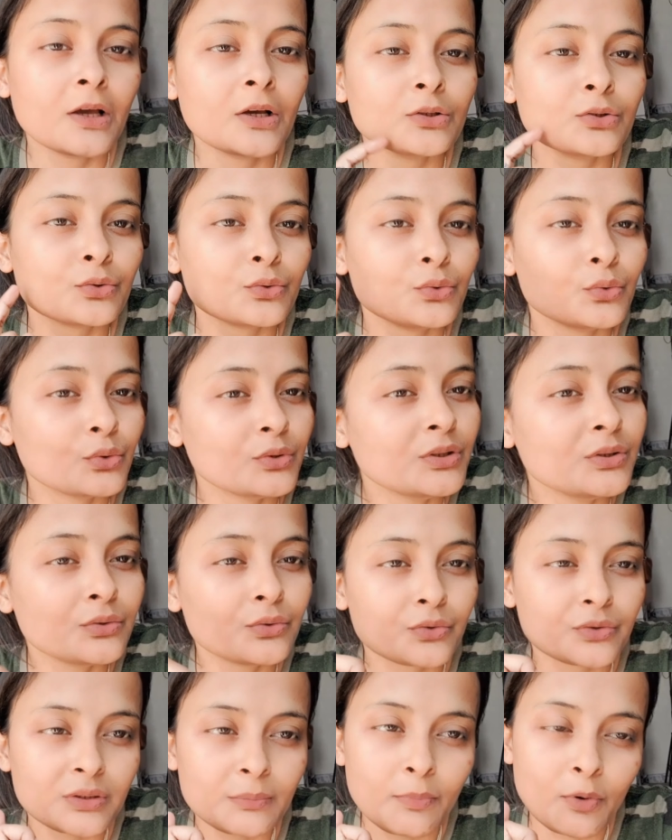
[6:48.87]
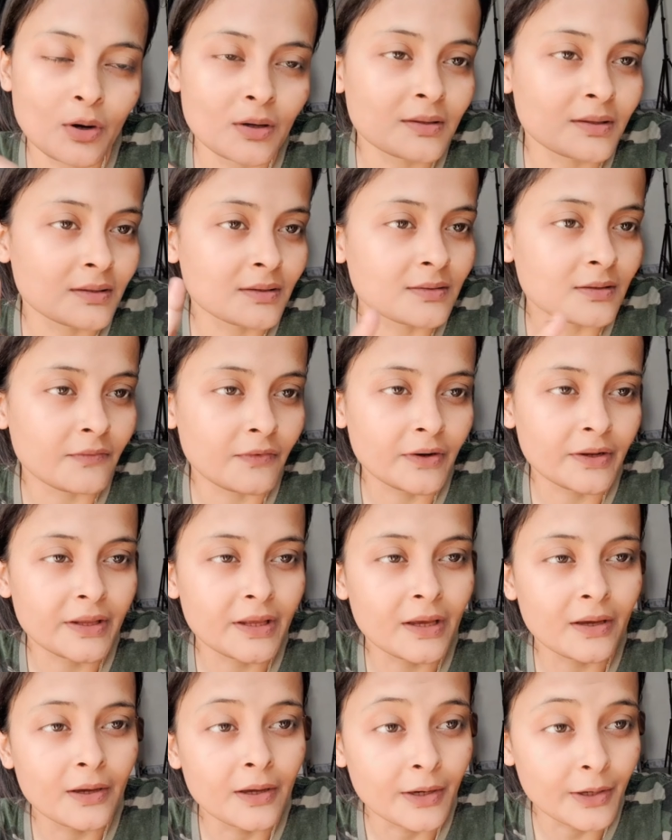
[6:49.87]
तो दो दिन तो उसने बहुत ज़्यादा सफ़र किया
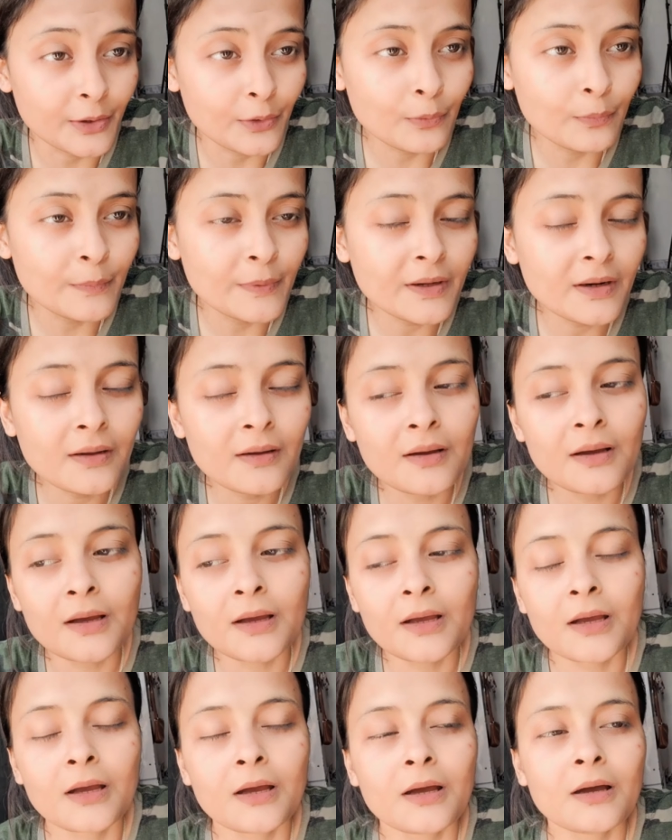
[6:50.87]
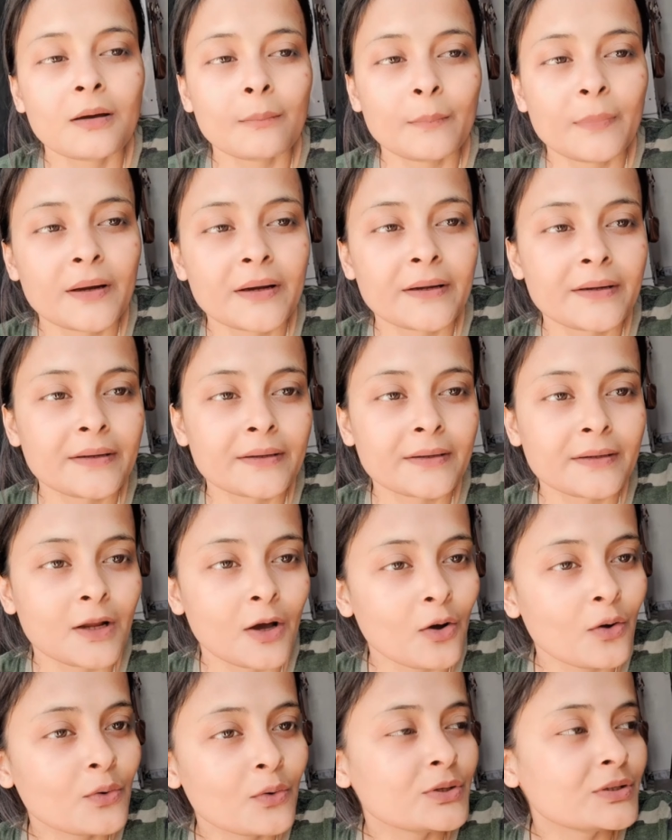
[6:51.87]
है घर के ऊपर बट
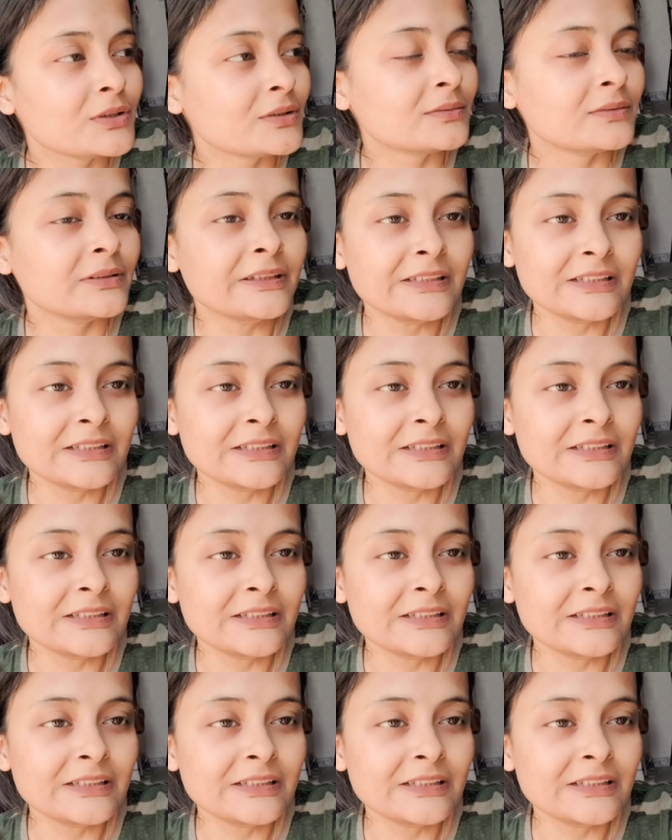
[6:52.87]
नाउ ही इज़